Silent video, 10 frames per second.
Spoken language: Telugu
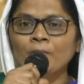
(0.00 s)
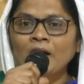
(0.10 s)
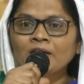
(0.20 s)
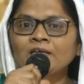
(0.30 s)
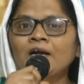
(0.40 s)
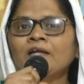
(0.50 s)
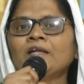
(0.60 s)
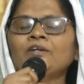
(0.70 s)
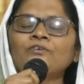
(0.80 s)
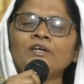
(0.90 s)

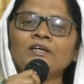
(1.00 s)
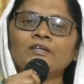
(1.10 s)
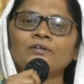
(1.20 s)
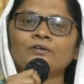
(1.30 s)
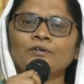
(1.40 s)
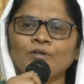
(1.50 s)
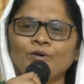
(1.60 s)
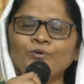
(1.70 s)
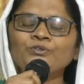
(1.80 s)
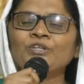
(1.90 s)
మాట్లాడాలని ఉన్నానంటాడు
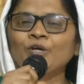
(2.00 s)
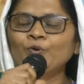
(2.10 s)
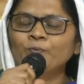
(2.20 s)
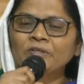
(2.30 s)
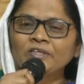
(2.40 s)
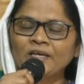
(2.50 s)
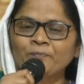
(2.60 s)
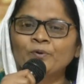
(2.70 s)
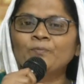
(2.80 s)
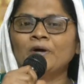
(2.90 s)
అవును దేవుడు మనతో
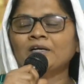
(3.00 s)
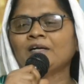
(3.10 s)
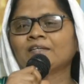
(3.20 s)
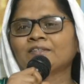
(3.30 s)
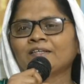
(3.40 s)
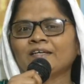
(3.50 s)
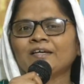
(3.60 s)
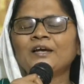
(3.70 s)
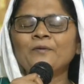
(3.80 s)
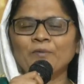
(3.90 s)
ఎప్పుడు మాట్లాడుతా అంటే
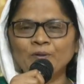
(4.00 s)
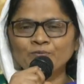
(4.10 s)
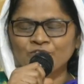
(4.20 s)
మనం